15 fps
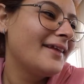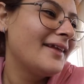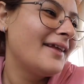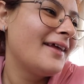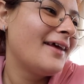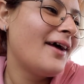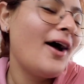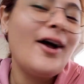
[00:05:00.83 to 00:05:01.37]
onu
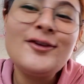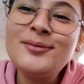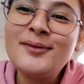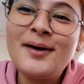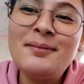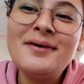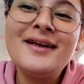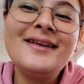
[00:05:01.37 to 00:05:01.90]
anlamıyorum. Aşkım
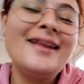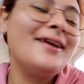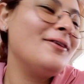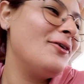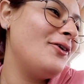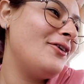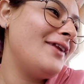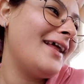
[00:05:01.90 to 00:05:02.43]
kameradan
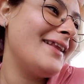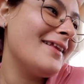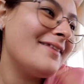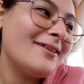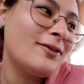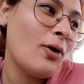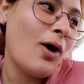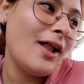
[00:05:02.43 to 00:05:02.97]
görünen
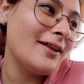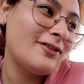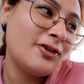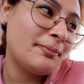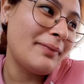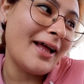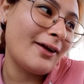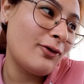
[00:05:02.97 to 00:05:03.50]
nasıl doğal
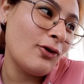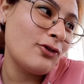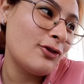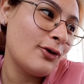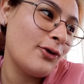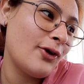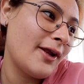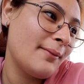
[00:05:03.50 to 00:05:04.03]
çıplak
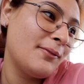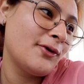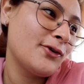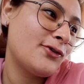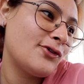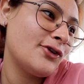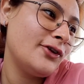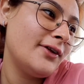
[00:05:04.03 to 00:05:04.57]
gözle
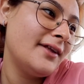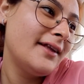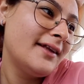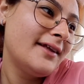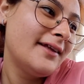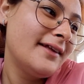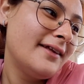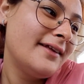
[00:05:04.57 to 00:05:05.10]
göremiyorsun? İşte
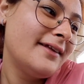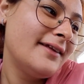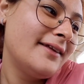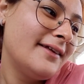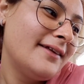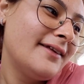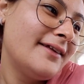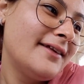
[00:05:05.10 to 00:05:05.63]

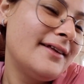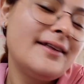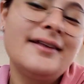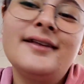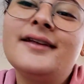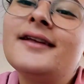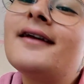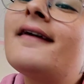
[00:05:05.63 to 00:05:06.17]

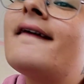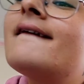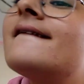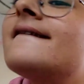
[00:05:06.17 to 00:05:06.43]
yani doğalı